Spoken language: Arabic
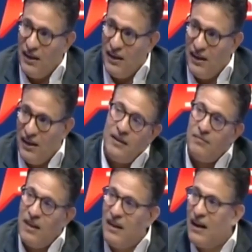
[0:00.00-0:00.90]
الآن
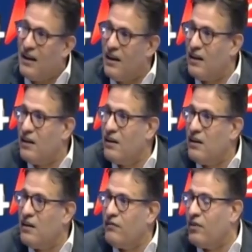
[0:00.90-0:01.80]
تمتد على
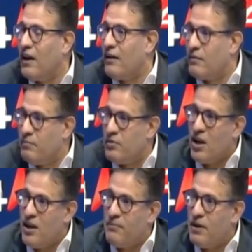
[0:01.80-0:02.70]
في
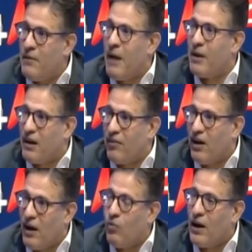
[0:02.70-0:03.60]
بجانب معبر
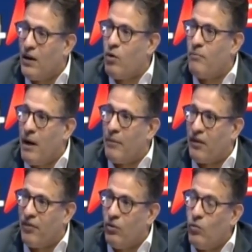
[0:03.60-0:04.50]
رفح أو على أبواب معبر
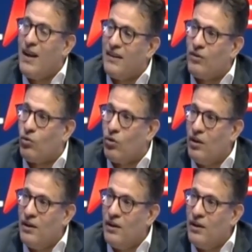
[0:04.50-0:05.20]
رفح ولا تدخل